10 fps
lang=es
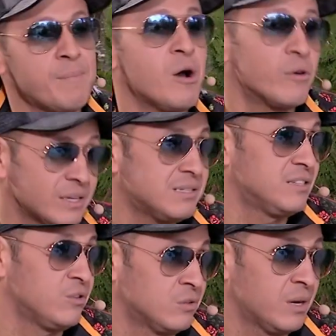mejor
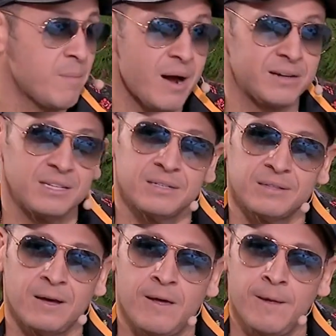decisión, la más
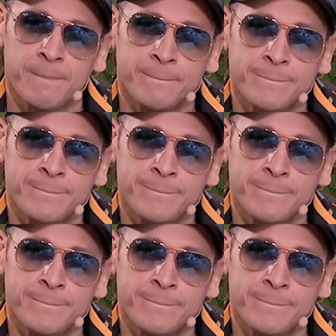acertada.